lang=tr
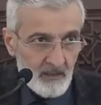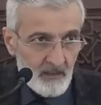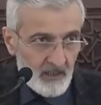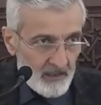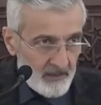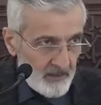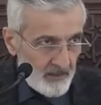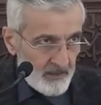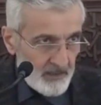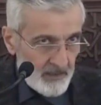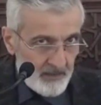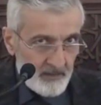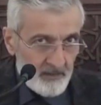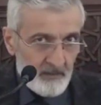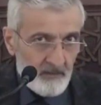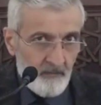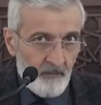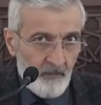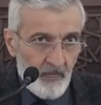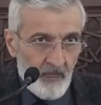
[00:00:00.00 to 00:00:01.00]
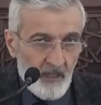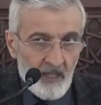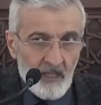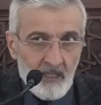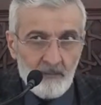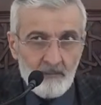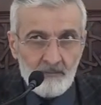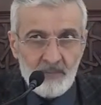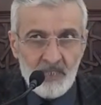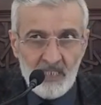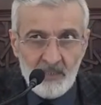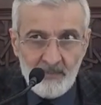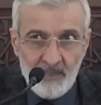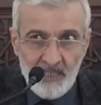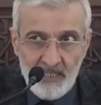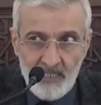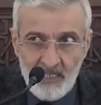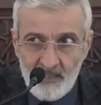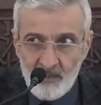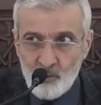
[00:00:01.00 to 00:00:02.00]
Kadınların
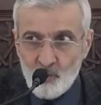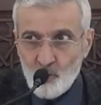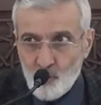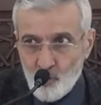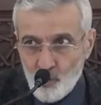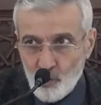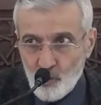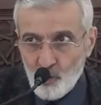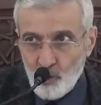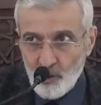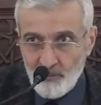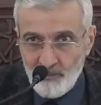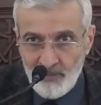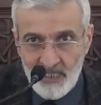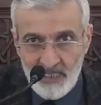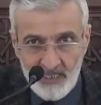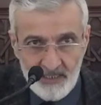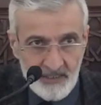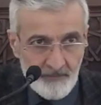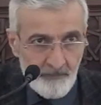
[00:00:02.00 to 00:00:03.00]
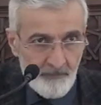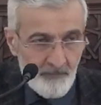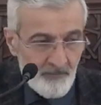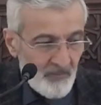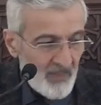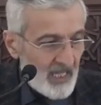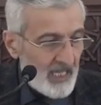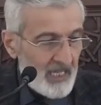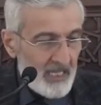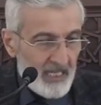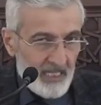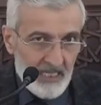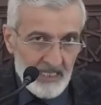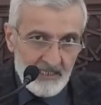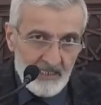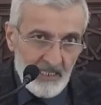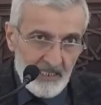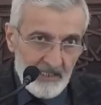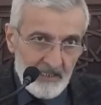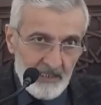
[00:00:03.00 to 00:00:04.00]
birbirlerini küçük görmeleri,
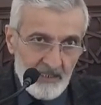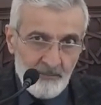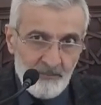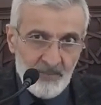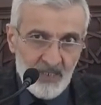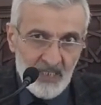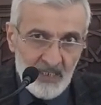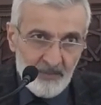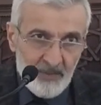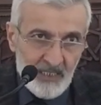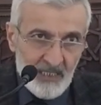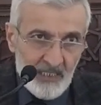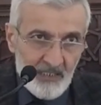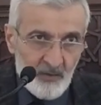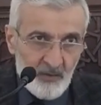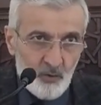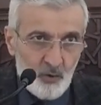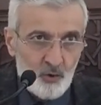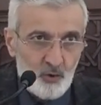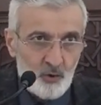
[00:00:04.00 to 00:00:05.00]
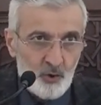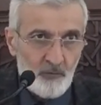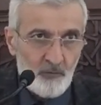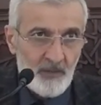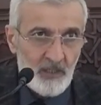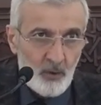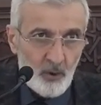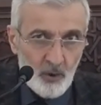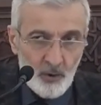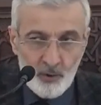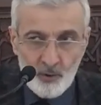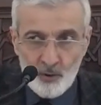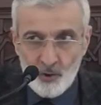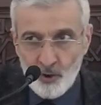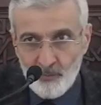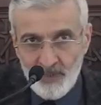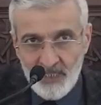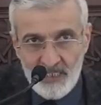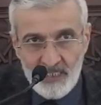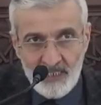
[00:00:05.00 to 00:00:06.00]
erkeklerin birbirlerini küçük ve hor
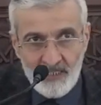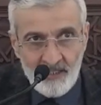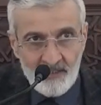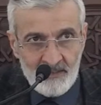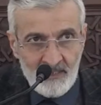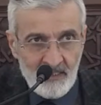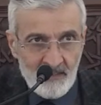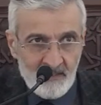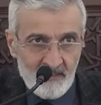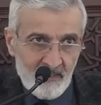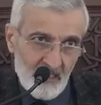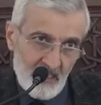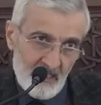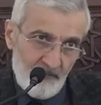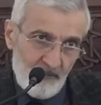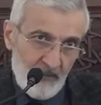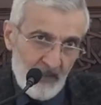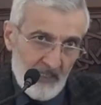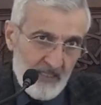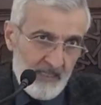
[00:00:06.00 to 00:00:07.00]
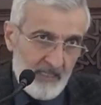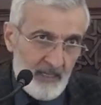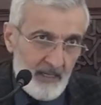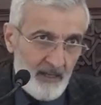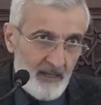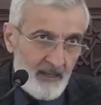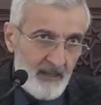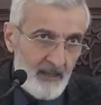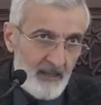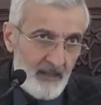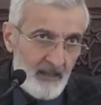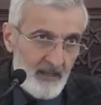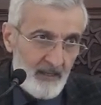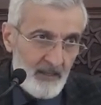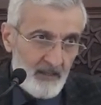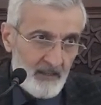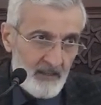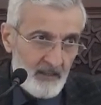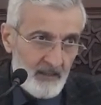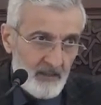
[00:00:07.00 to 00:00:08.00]
görmelerinden daha fazla
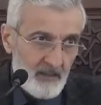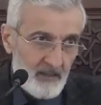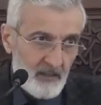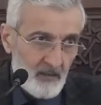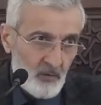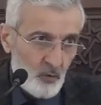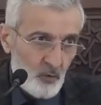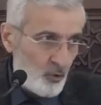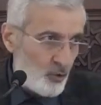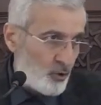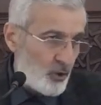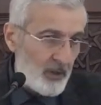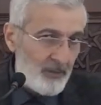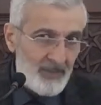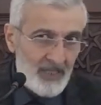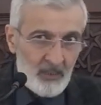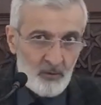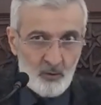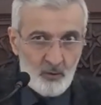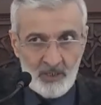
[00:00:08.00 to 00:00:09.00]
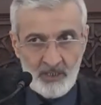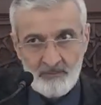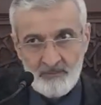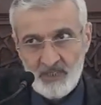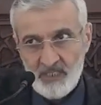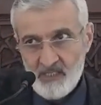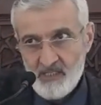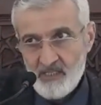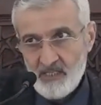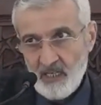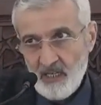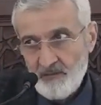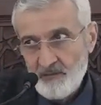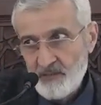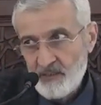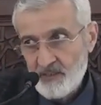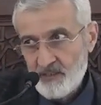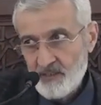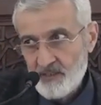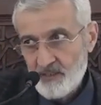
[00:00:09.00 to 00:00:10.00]
uygulamaya konan bir
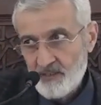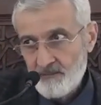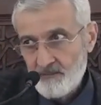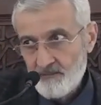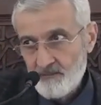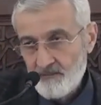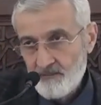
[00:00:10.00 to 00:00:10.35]
zaaftır.